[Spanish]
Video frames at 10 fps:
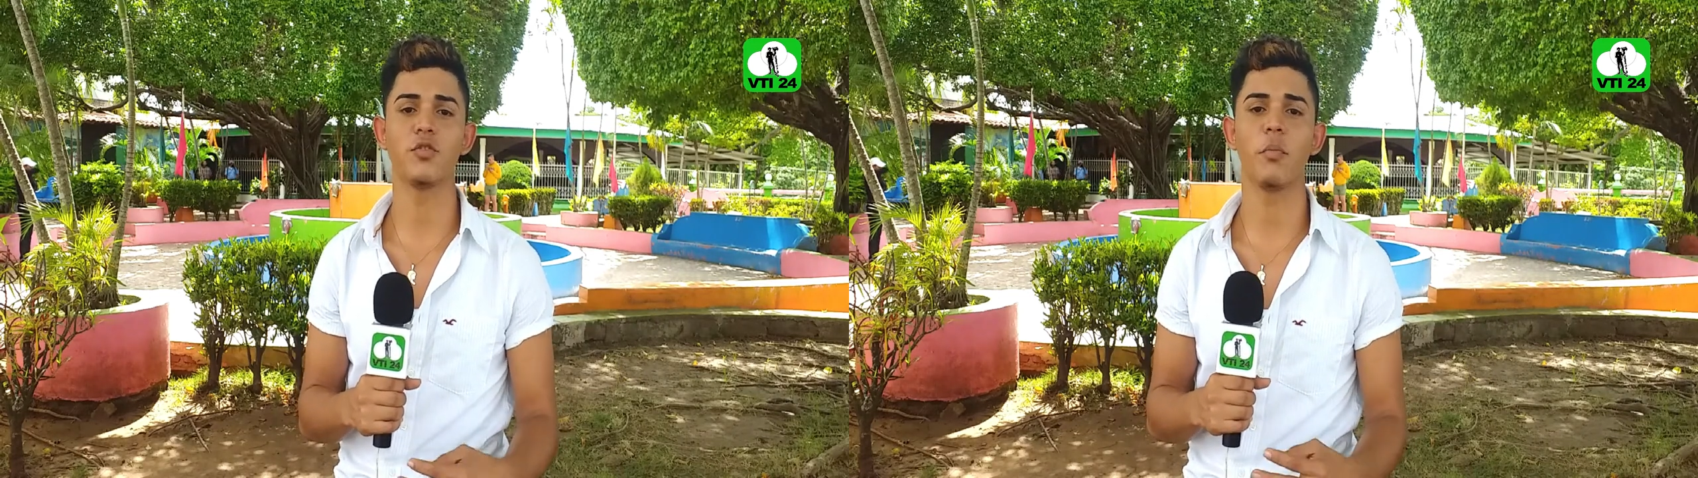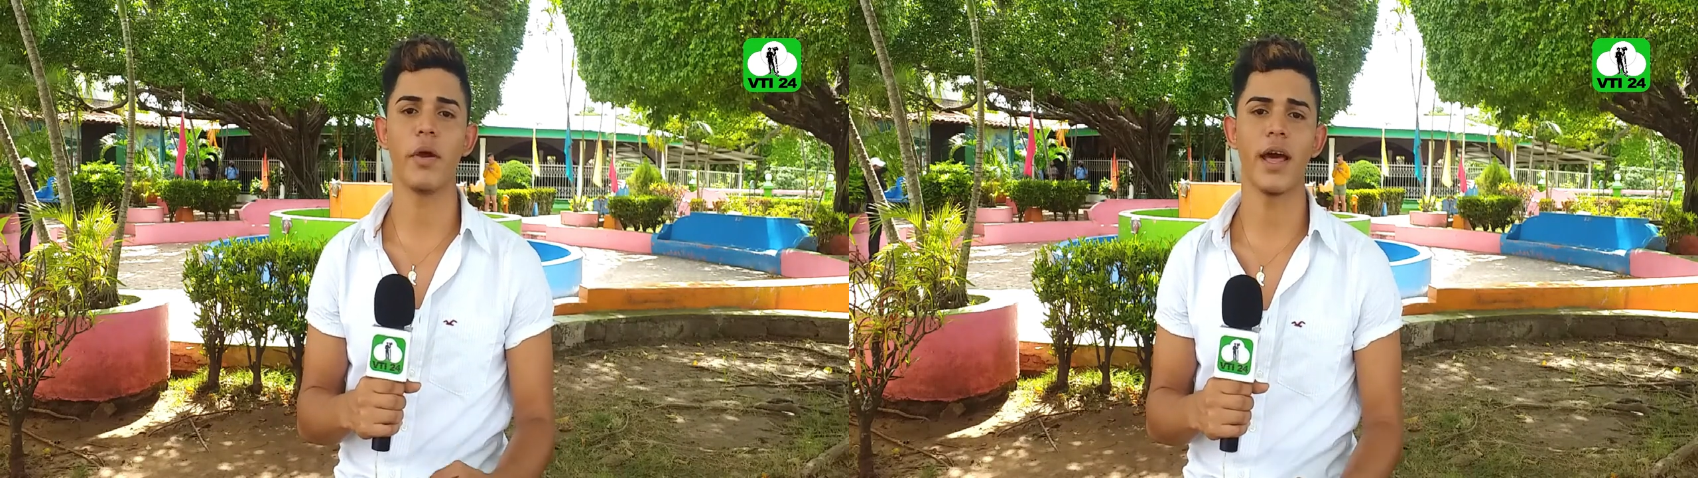
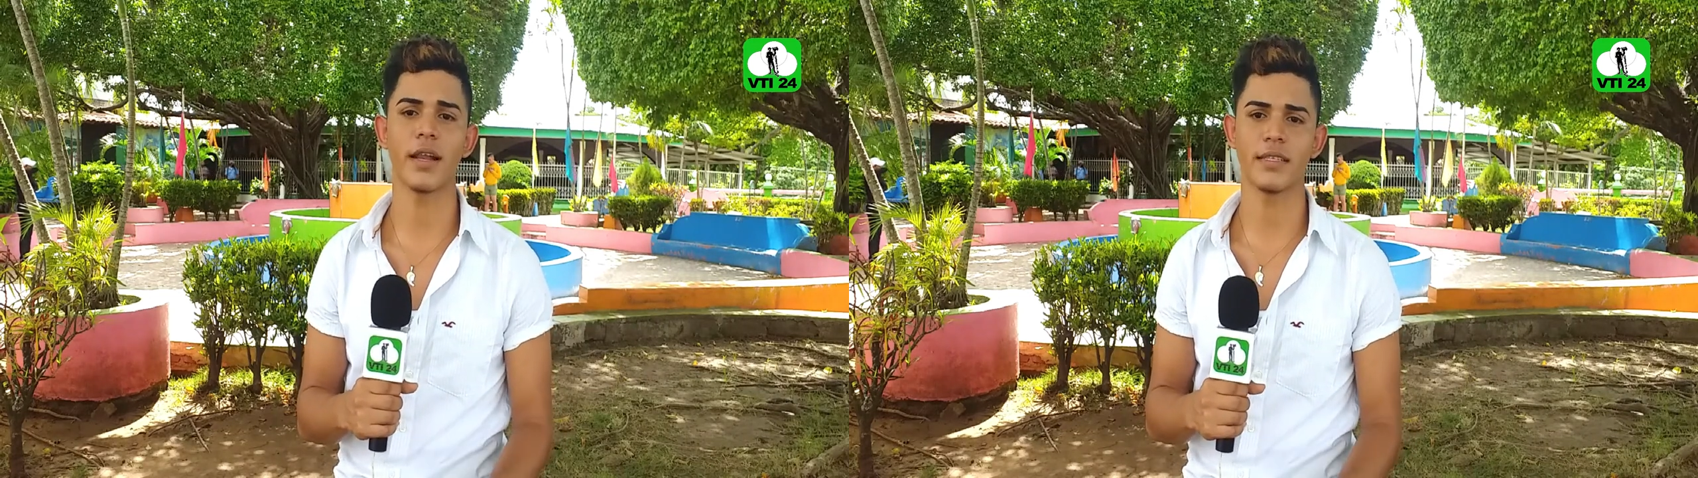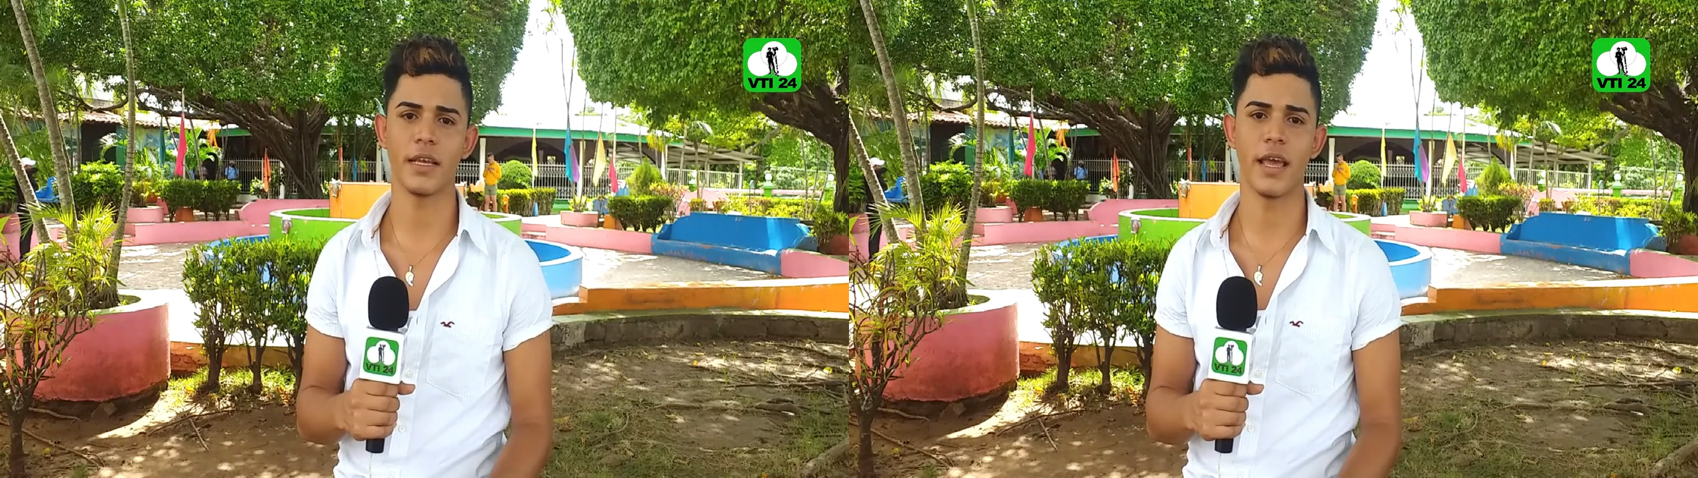
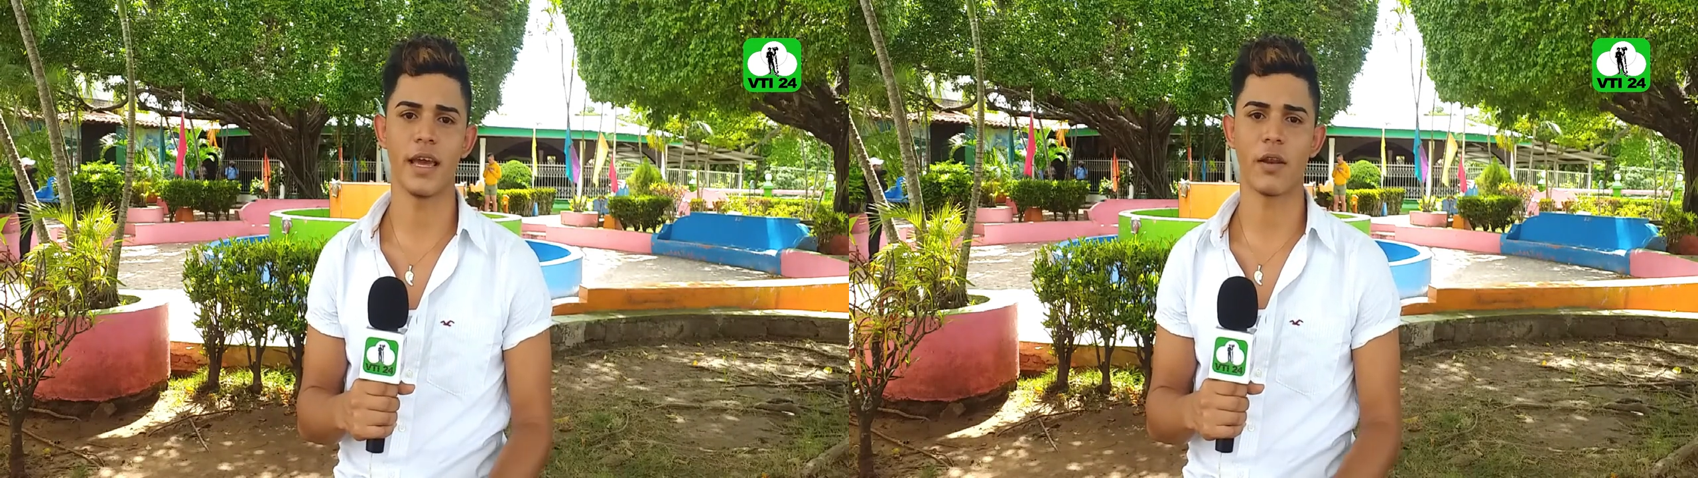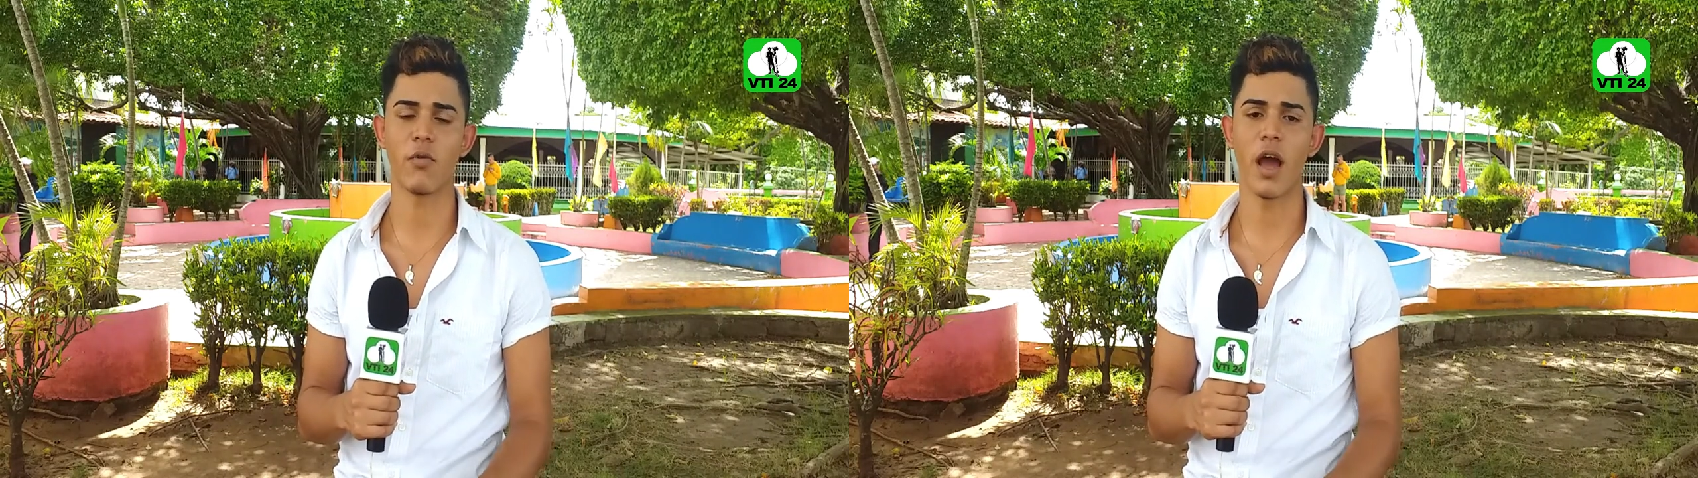superarse
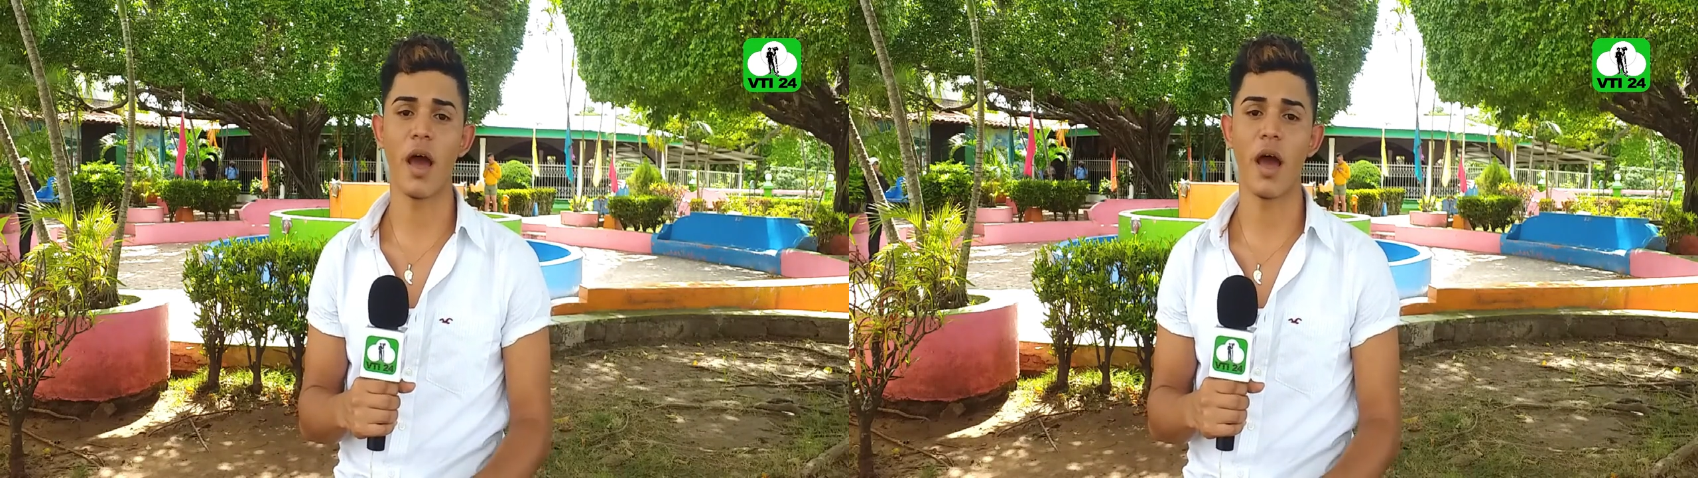en algún